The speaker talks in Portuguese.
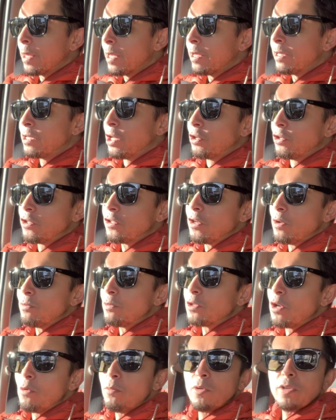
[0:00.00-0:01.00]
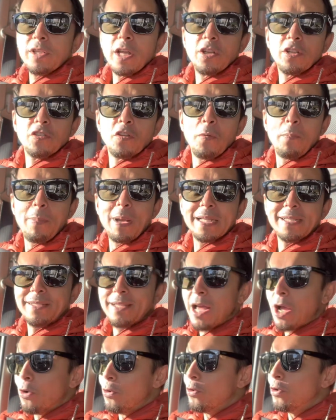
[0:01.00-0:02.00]
Então nós vamos almoçar, nós vamos
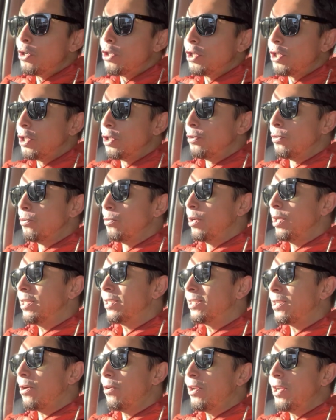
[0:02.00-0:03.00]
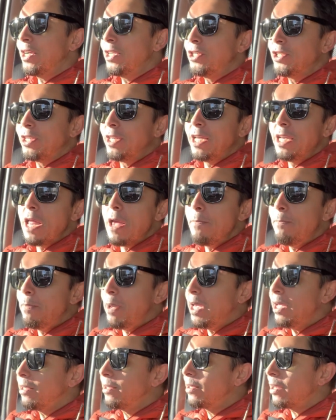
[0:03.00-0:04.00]
passar hoje num restaurante que ele é
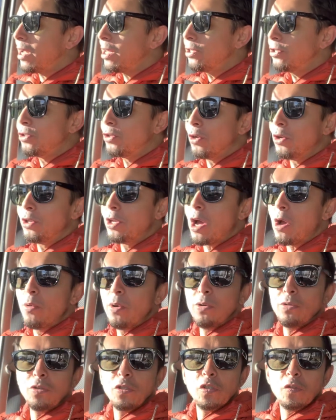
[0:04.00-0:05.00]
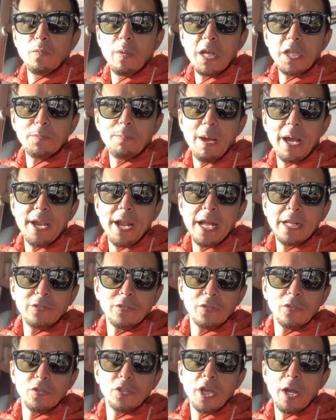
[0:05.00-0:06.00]
bem tradicional, é um dos mais
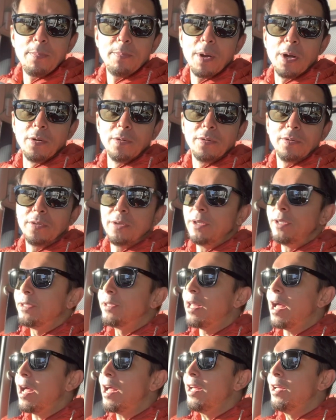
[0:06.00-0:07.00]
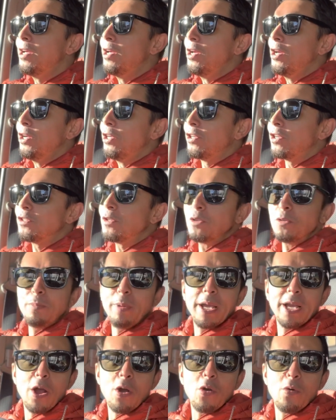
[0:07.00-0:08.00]
baratos do Japão, tá? Nós vamos
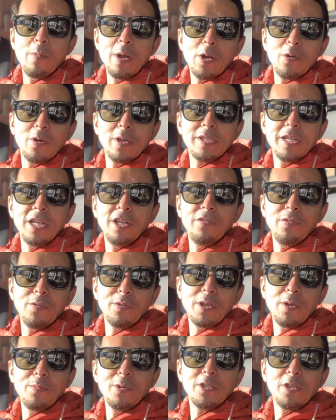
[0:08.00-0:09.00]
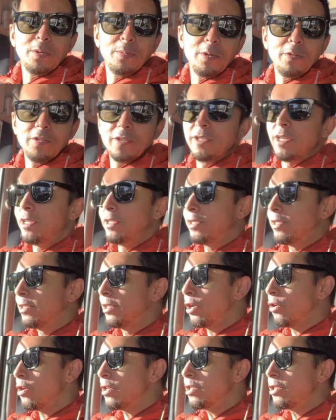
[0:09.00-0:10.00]
pegar alguma coisa ali, vamos estar mostrando para vocês.
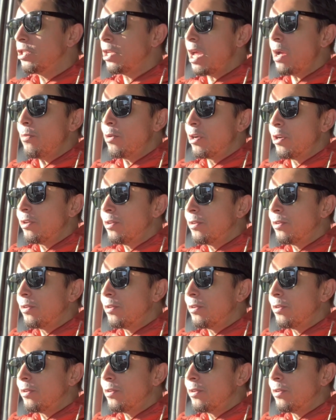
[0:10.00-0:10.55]
Você gosta de lá, amor?